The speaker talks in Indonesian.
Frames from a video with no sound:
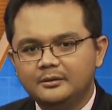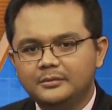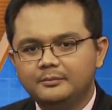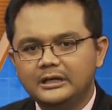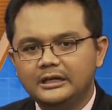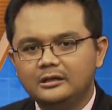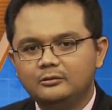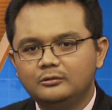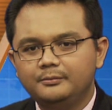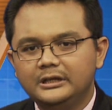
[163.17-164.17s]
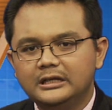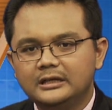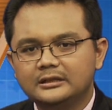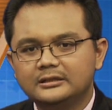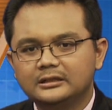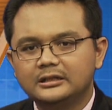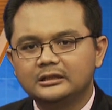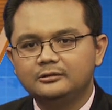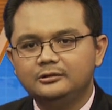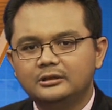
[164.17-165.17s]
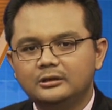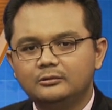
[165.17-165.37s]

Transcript: pembagian hukum pidana, serta tujuan